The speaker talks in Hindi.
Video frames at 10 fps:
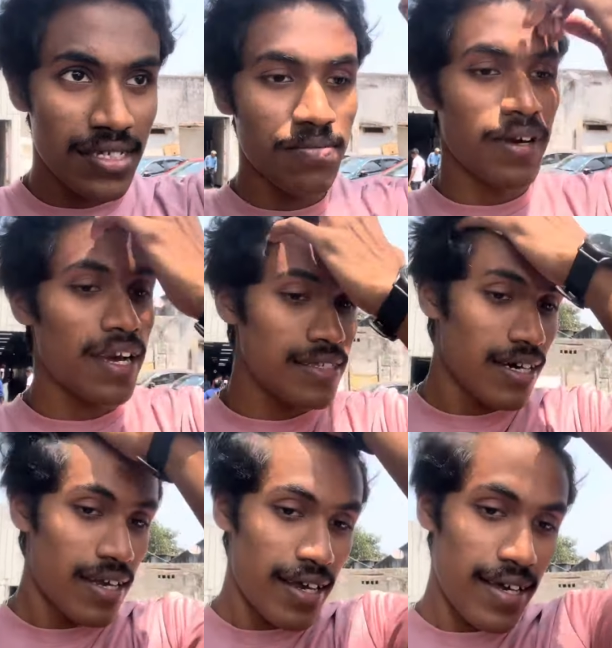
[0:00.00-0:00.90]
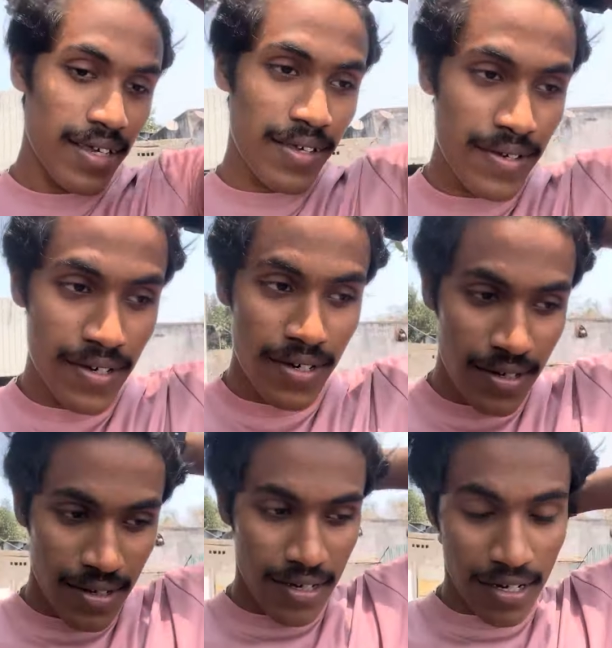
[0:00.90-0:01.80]
चिपकाया जा रहा
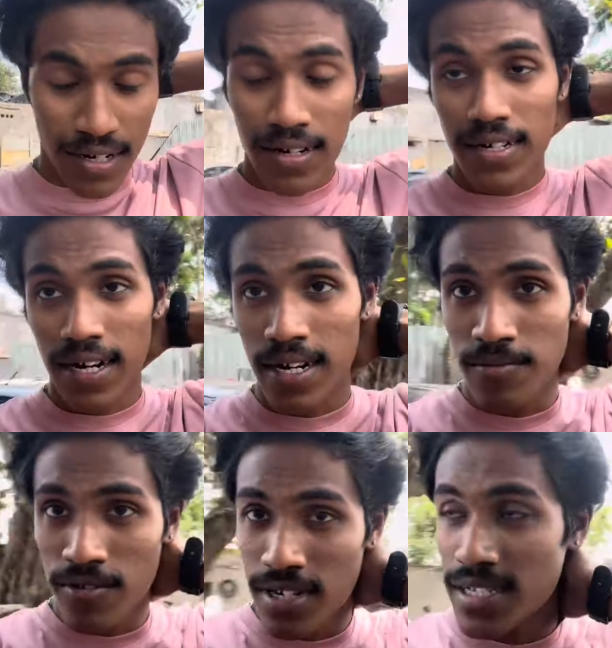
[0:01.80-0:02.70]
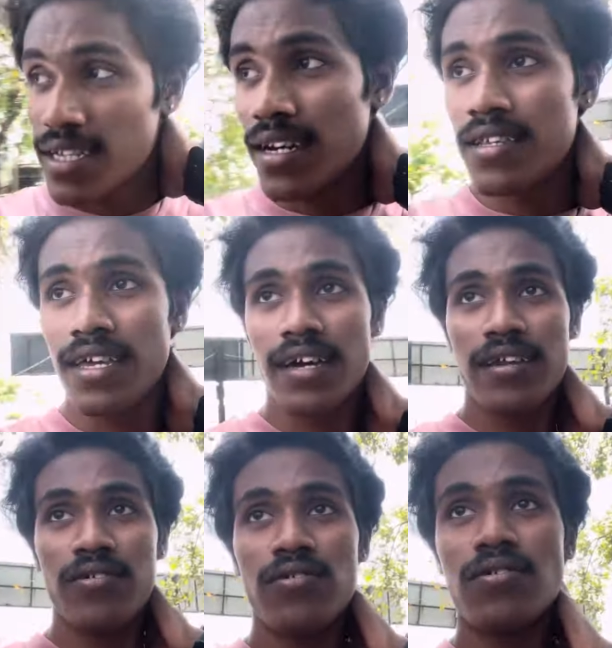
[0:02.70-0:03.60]
है टाटा मोटर्स अगर देख
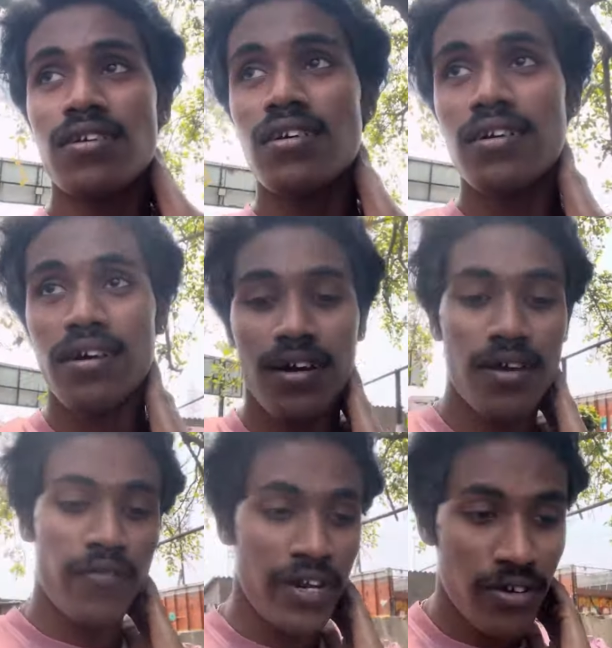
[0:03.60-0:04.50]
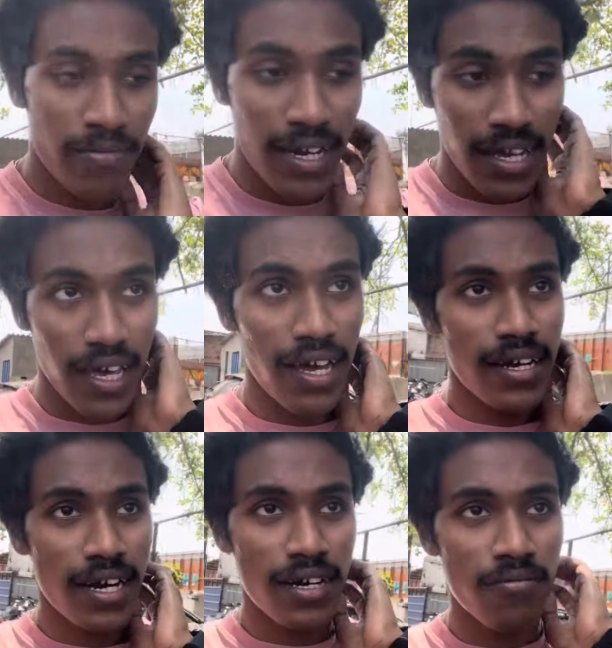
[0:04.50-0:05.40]
रहे हो कि अगर वीडियो मेरा गया
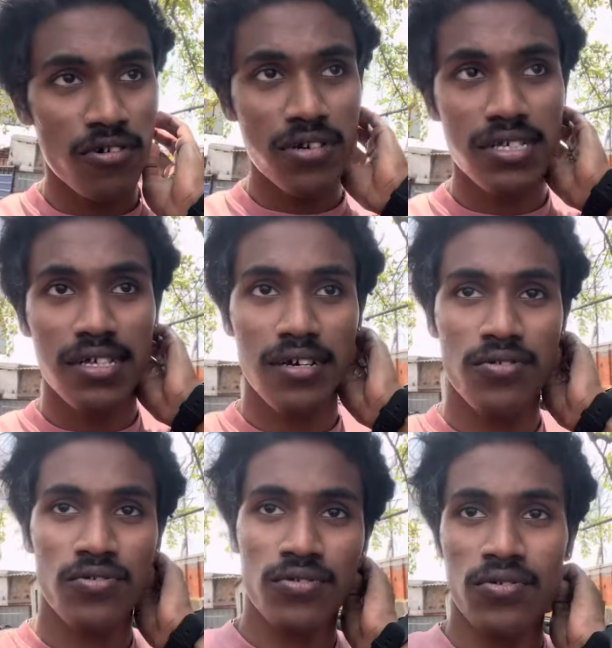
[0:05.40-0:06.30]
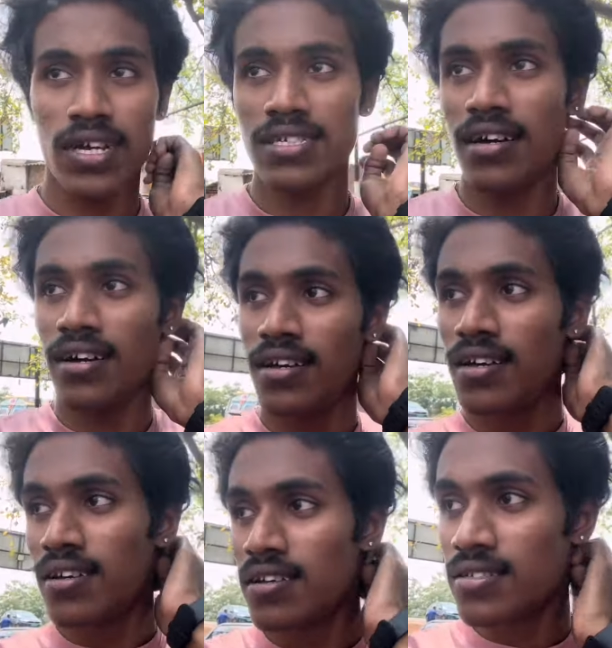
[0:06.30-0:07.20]
है टाटा मोटर्स तक तो थोड़ा सा
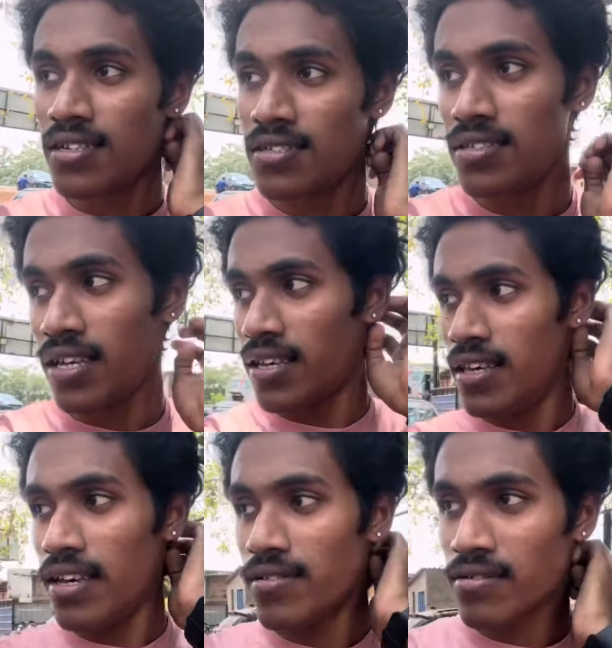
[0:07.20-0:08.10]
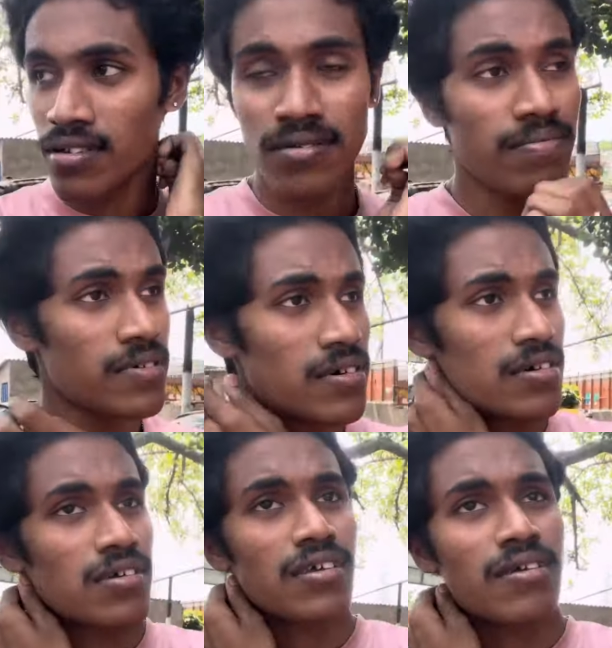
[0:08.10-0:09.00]
सर जी देखिए
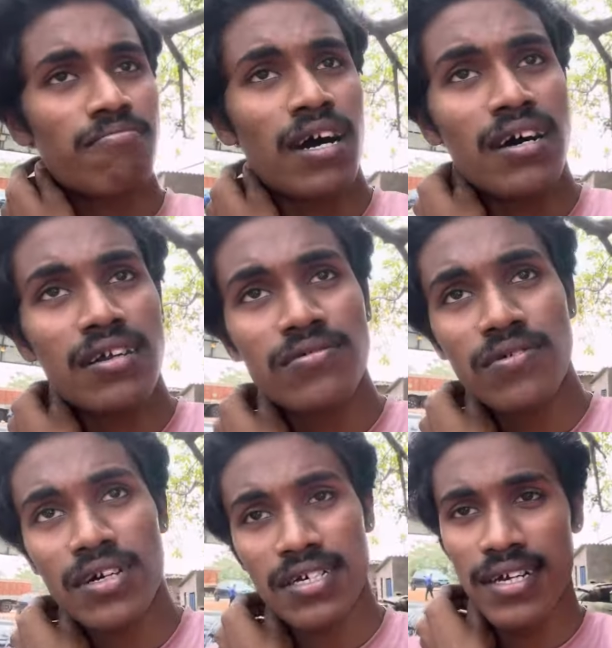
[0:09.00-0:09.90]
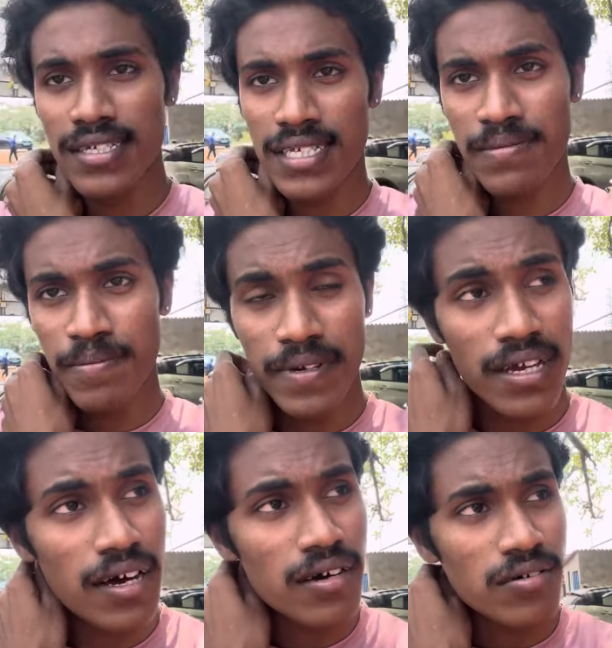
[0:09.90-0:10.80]
मतलब बाहर हुआ जा रहा है सिक्स फिफ्टी
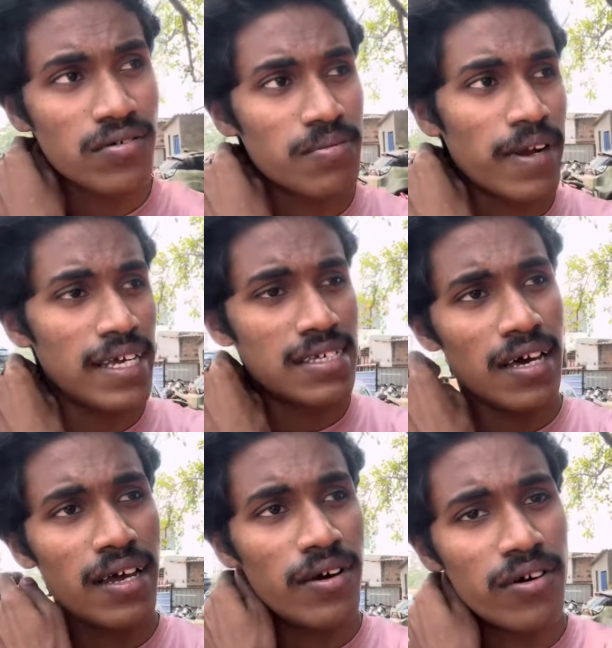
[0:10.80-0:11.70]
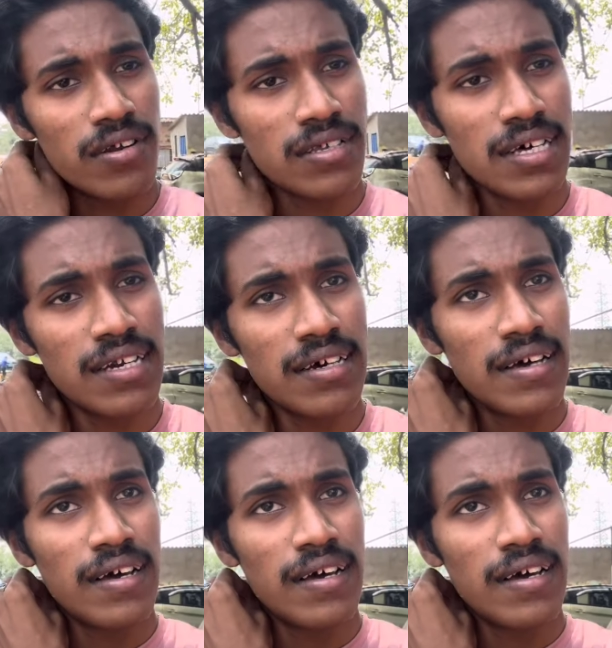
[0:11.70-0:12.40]
का कुछ प्राइस आ रहा है और इधर